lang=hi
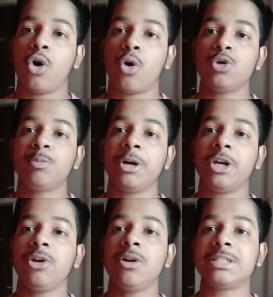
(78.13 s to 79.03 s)
और उस
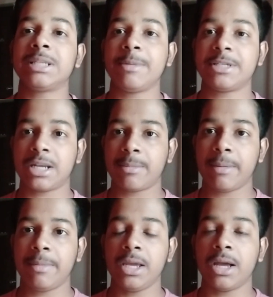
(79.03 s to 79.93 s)
पर्टिकुलर सेमेस्टर
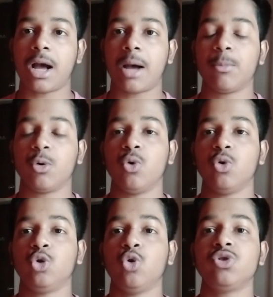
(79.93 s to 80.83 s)
में भी आपको
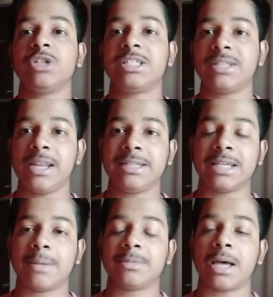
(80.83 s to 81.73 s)
दो सेशनल
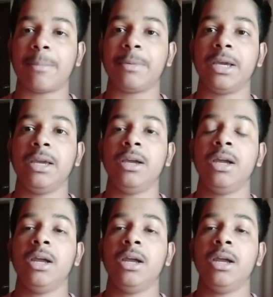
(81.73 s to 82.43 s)
एग्ज़ाम्स आपके